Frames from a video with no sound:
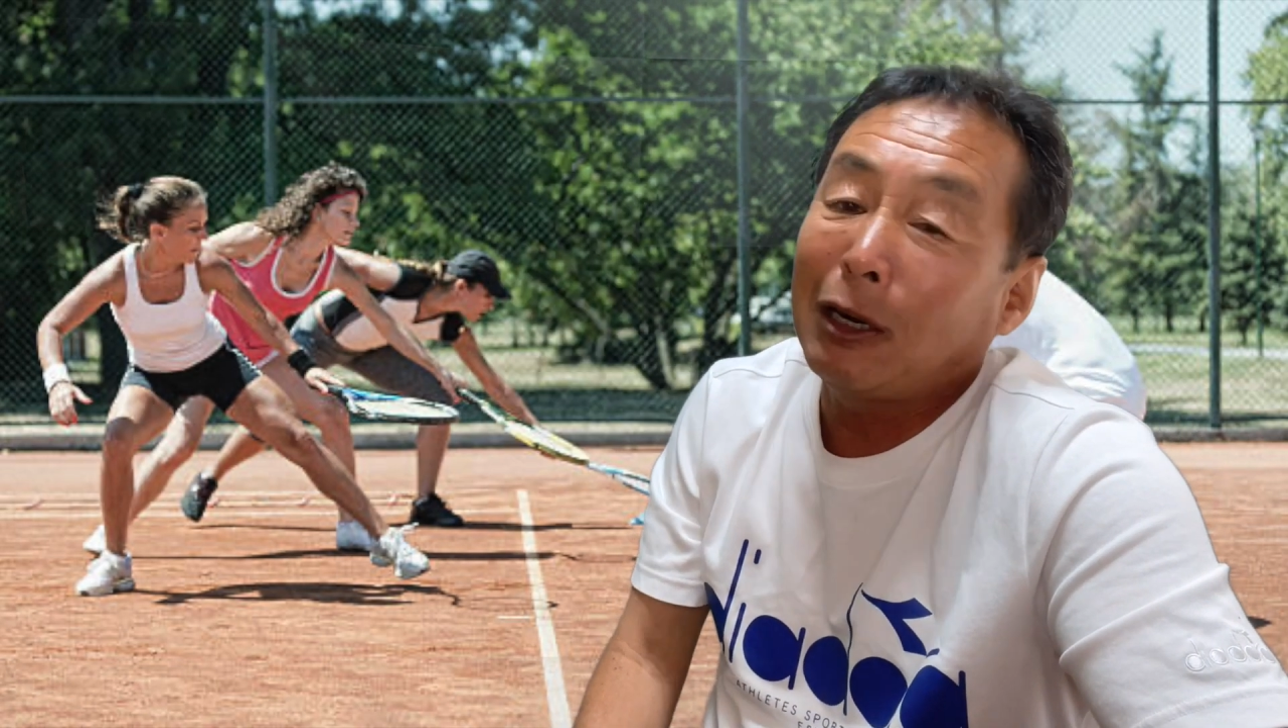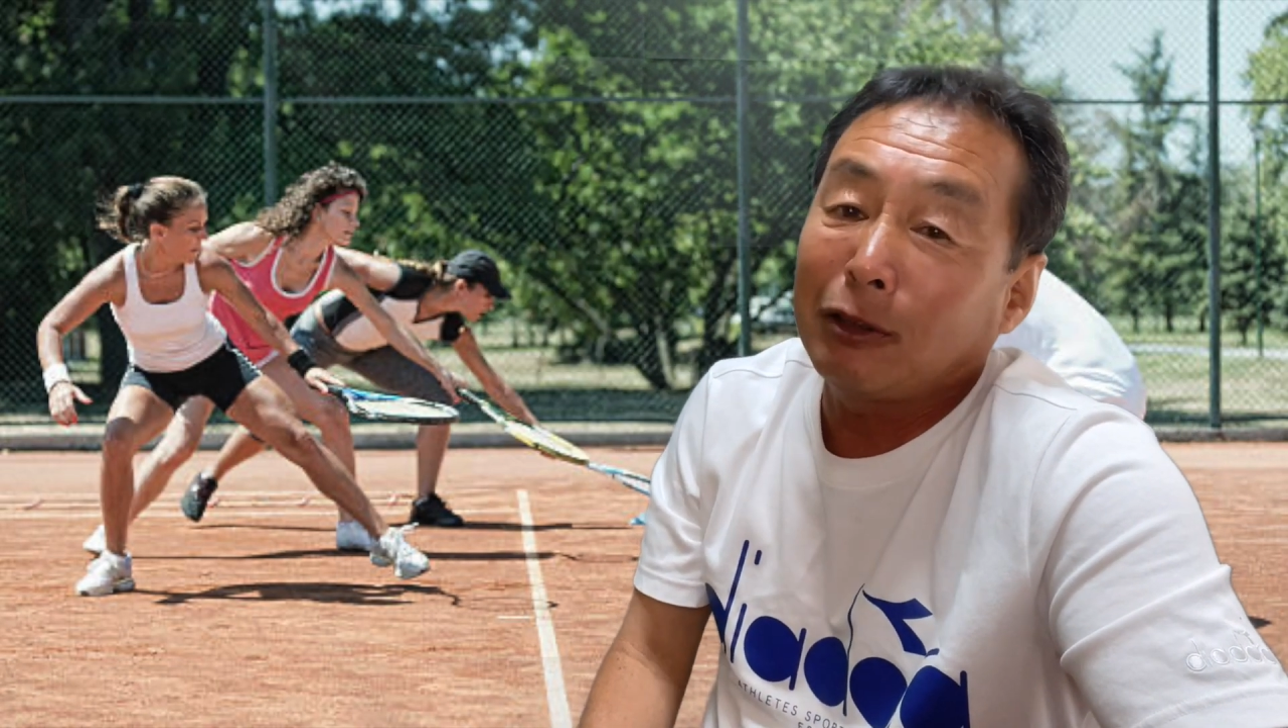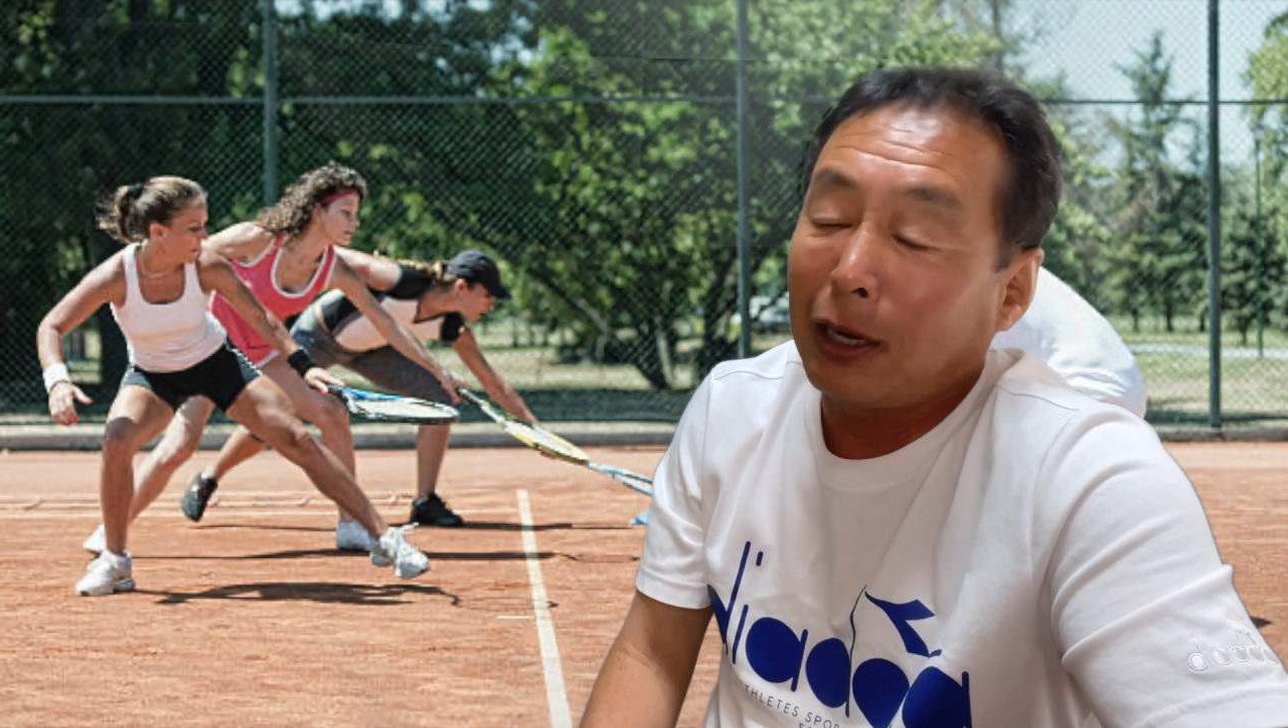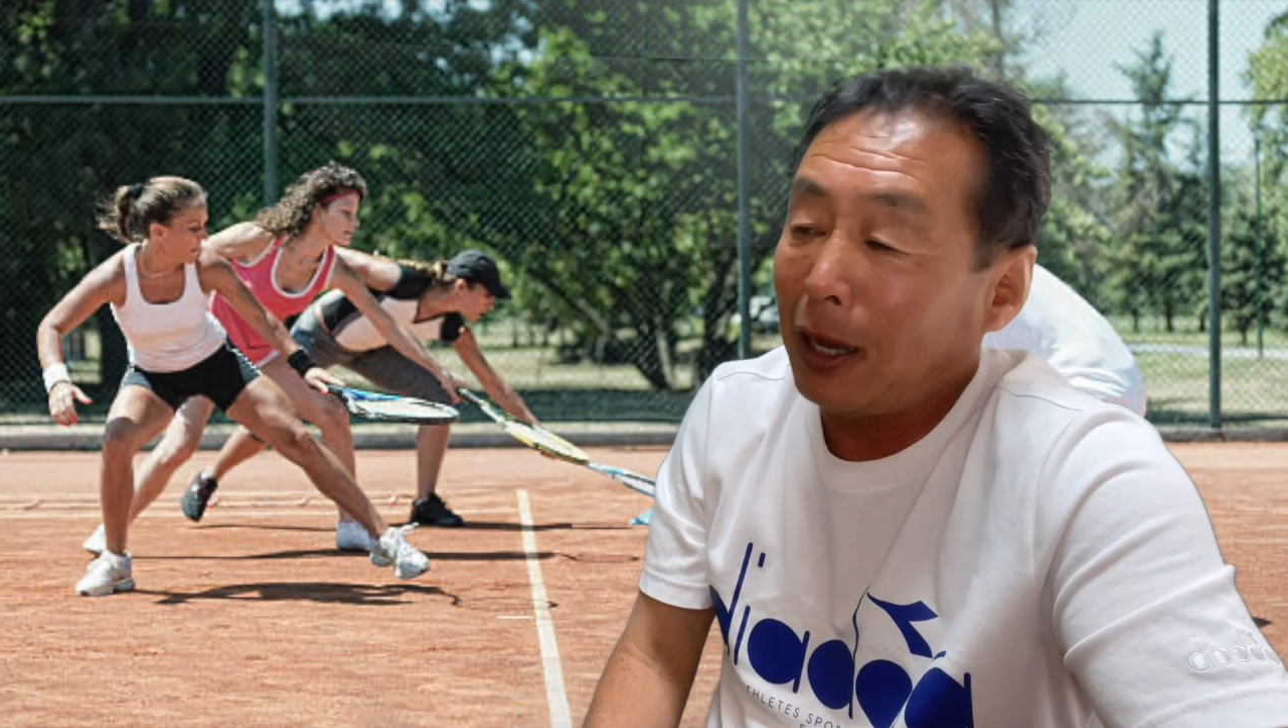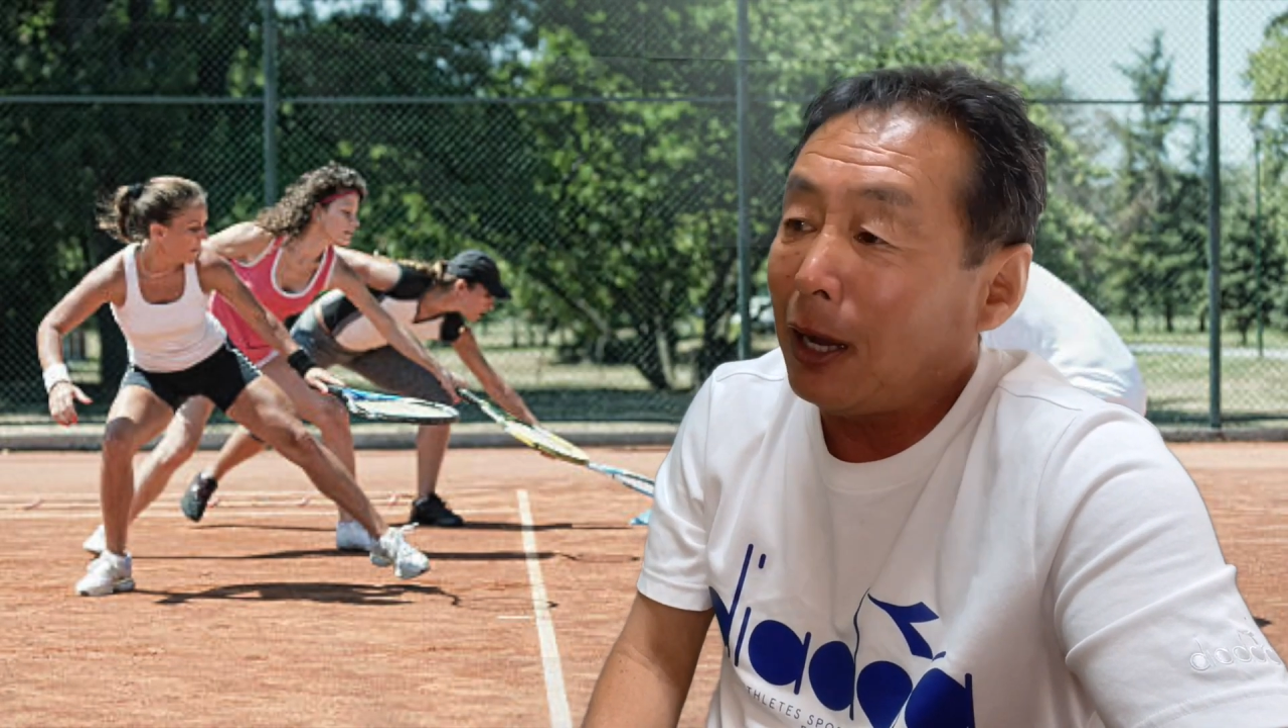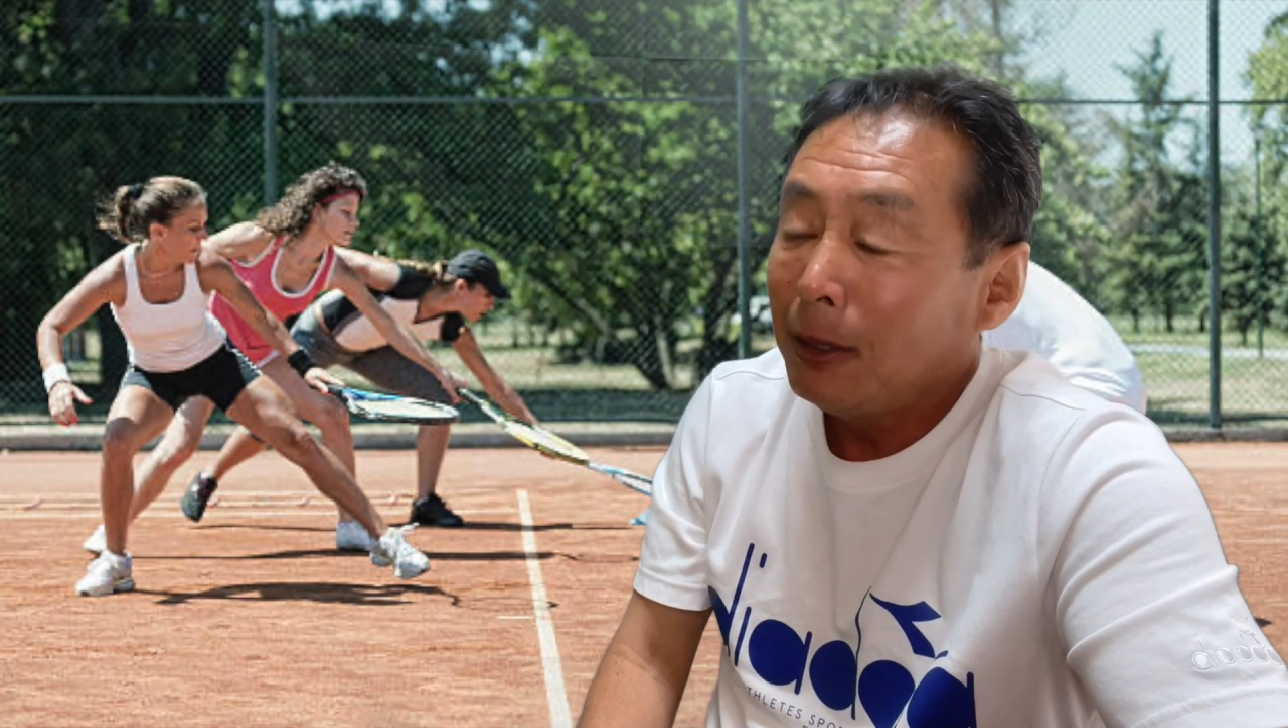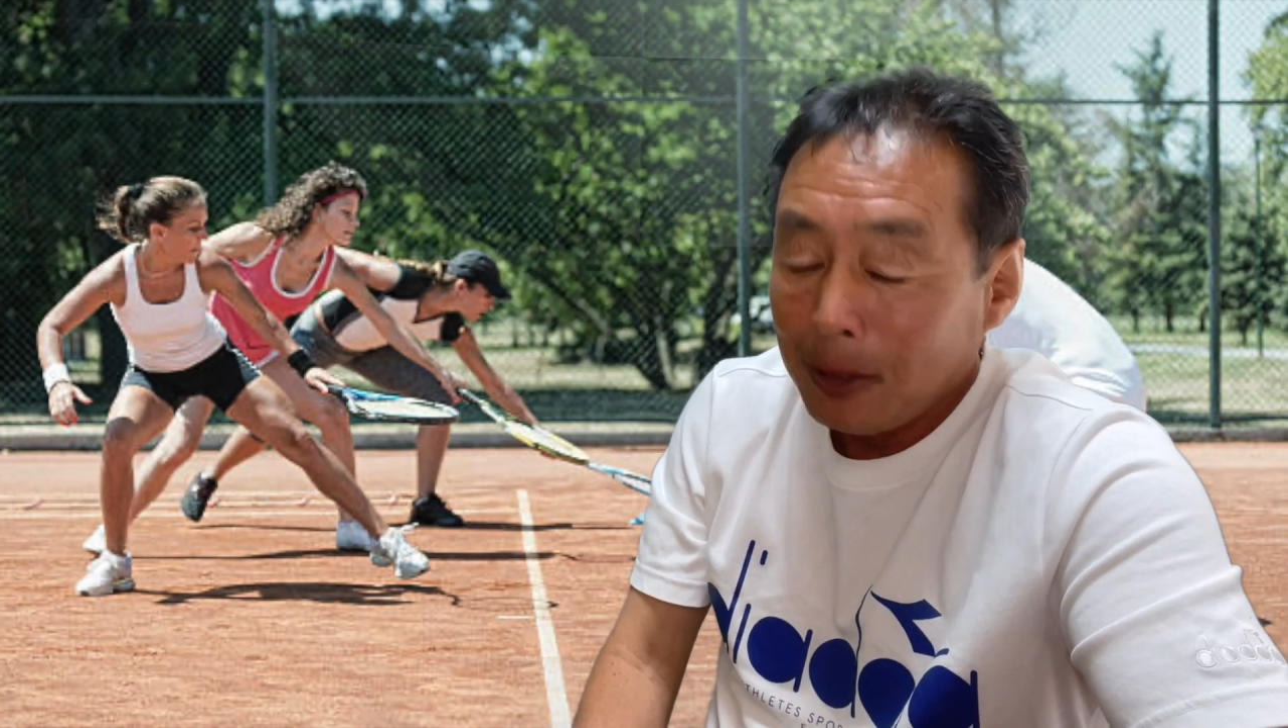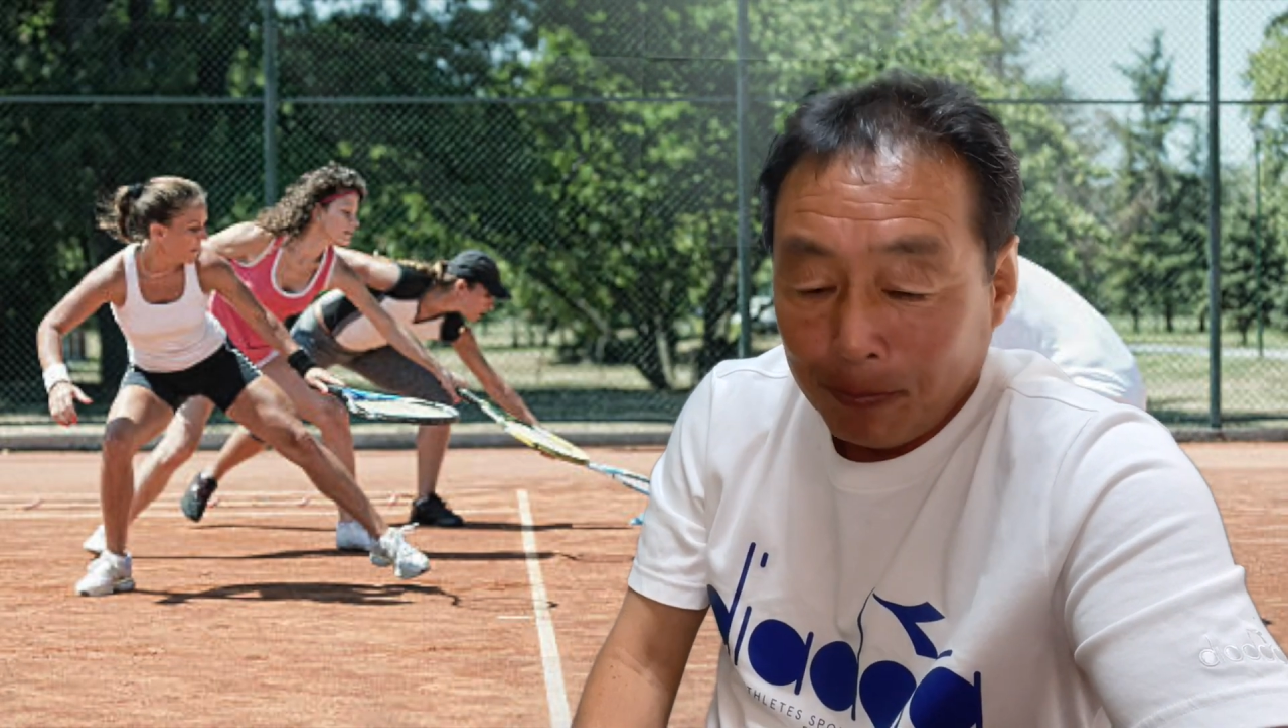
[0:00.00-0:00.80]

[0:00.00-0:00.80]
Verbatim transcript: るから、